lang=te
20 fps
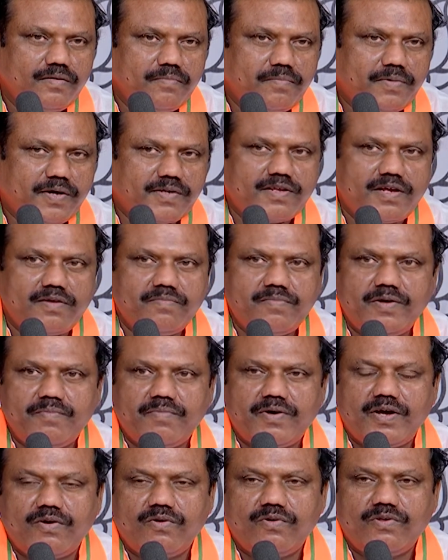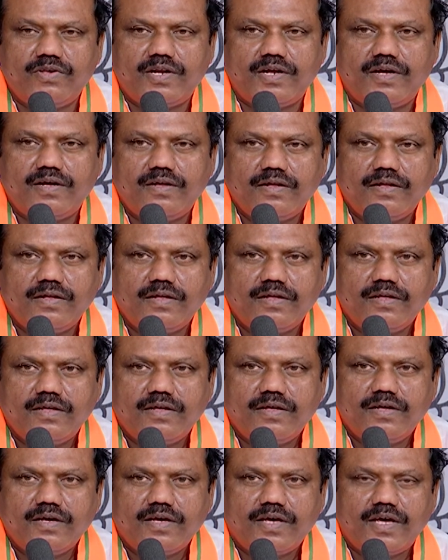ఫసల్ బీమా యోజన
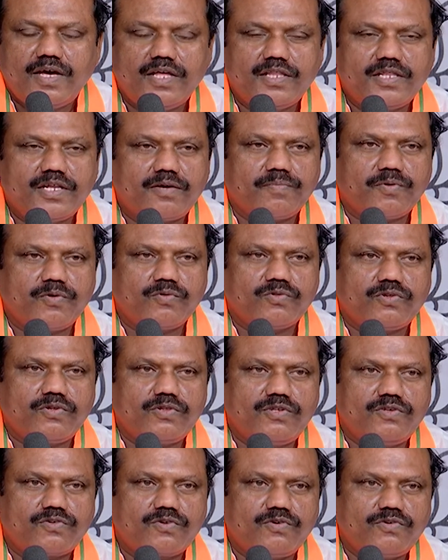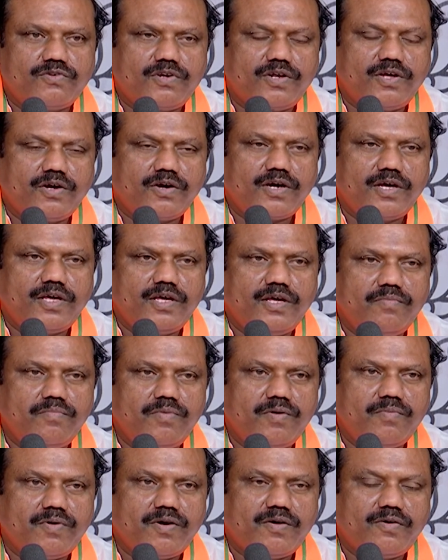కేంద్ర ప్రభుత్వం తీసుకొచ్చిన యొక్క ఈ
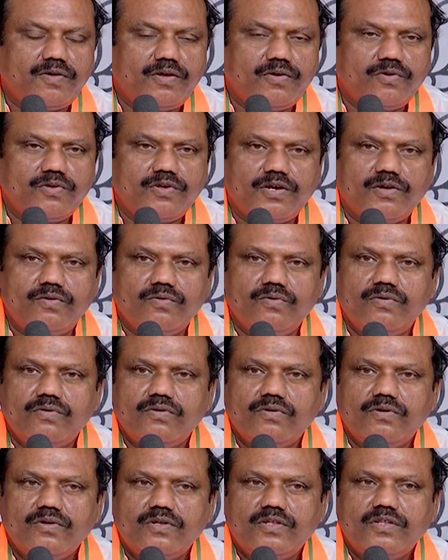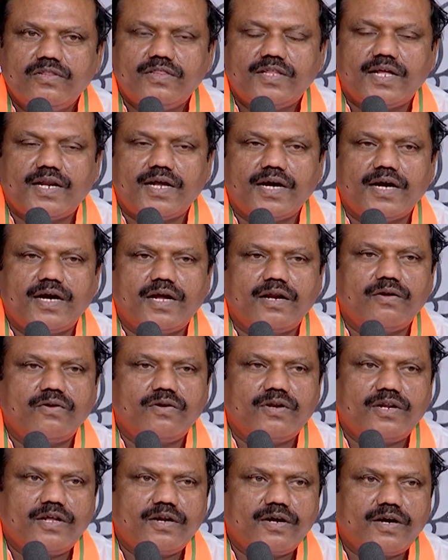బీమా యోజనను తెలంగాణలో
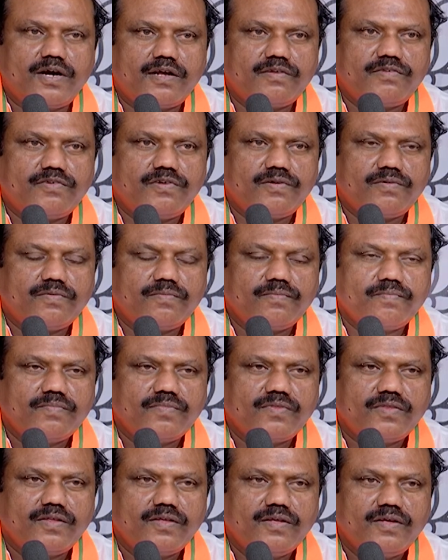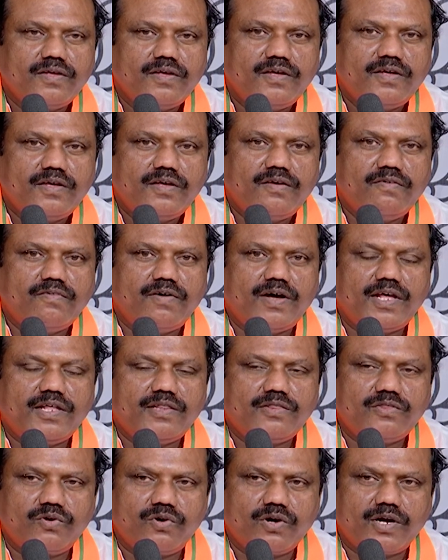నీరుగార్చింది ఇవాళ
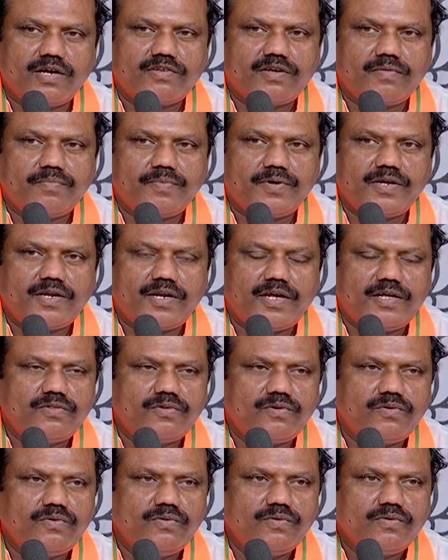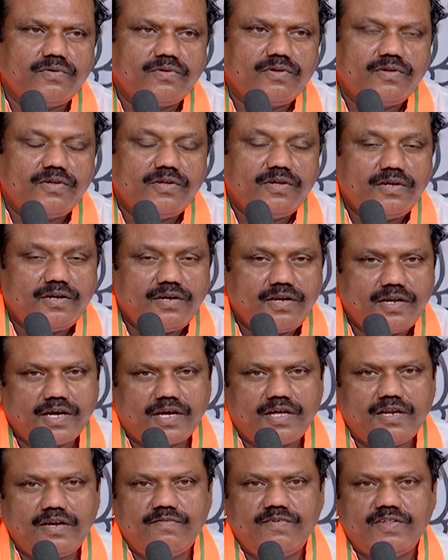ఎంతో కష్టపడి రైతులు
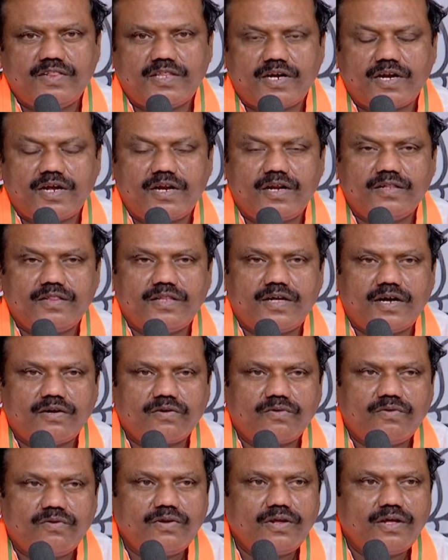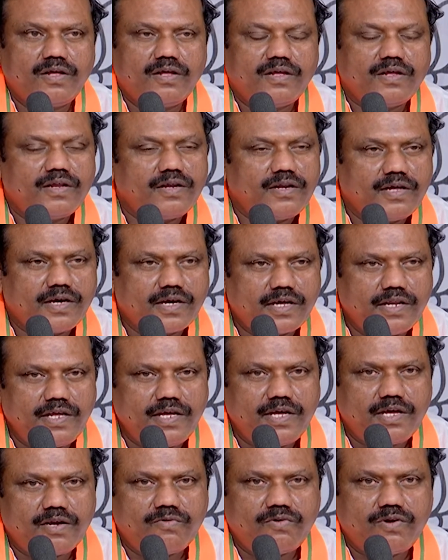నకిలీ విత్తనాలను దాటుకొని నకిలీ
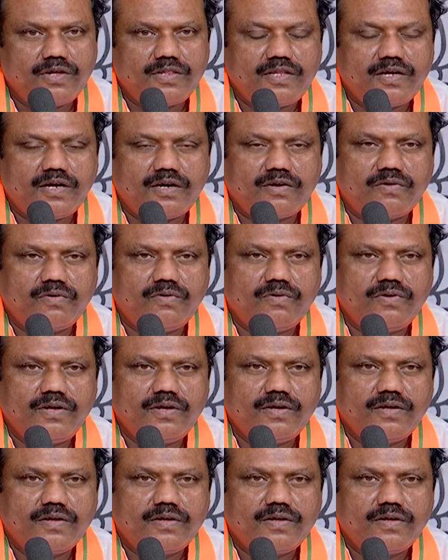ఎరువులను దాటుకొని